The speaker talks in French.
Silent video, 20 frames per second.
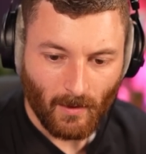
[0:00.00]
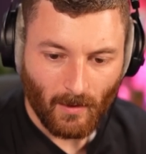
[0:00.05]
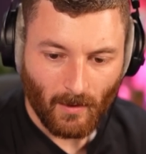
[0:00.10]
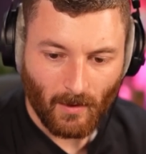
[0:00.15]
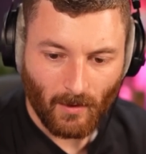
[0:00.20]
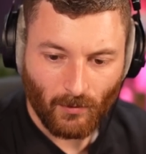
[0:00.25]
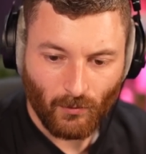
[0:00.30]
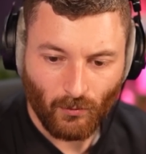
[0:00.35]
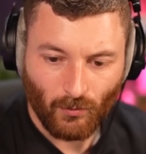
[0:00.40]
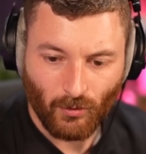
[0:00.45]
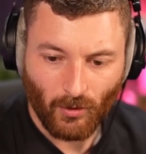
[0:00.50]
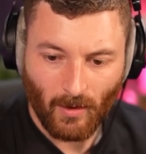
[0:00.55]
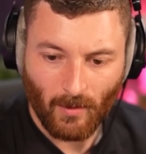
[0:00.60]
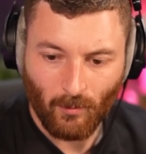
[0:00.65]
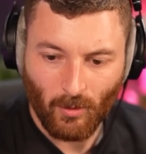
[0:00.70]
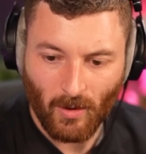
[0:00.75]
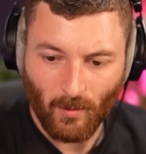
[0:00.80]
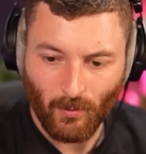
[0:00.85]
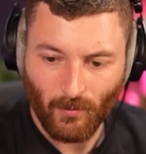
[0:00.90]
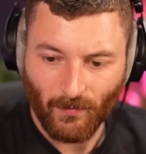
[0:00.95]
Rien que tout le temps, les
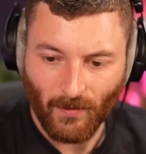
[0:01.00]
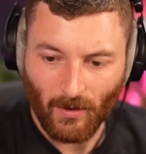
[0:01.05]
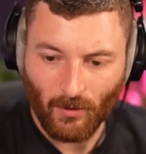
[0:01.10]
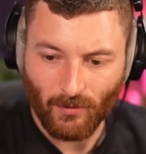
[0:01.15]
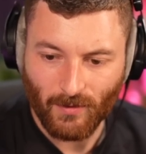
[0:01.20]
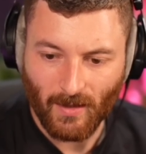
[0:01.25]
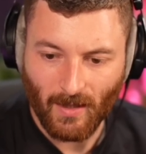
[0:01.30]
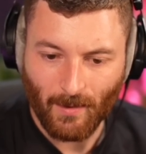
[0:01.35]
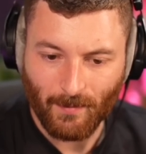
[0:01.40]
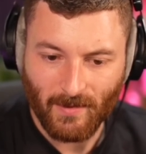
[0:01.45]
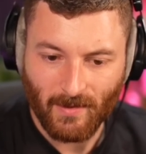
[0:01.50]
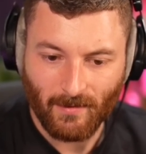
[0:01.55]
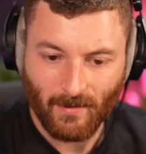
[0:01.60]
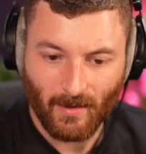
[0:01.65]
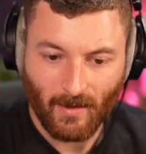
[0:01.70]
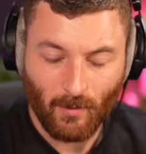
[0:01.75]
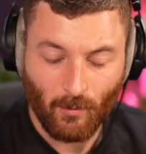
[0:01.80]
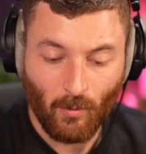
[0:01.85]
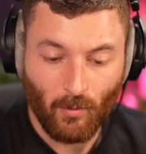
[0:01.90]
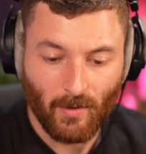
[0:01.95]
moyens pour faire grandir l'arbre, c'est une
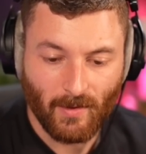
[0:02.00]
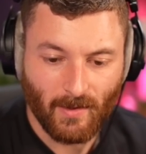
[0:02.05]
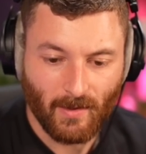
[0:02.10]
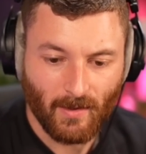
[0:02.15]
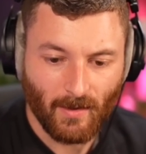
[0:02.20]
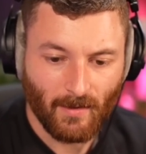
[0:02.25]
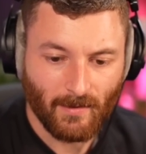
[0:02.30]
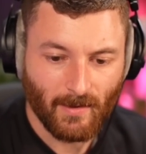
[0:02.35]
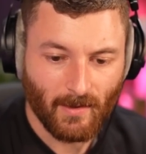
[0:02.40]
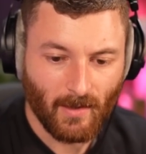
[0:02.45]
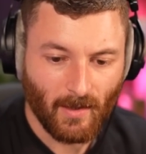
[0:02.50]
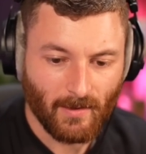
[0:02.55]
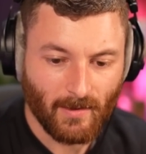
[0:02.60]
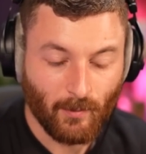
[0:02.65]
dinguerie. Ouais, c'est clair, c'est clair.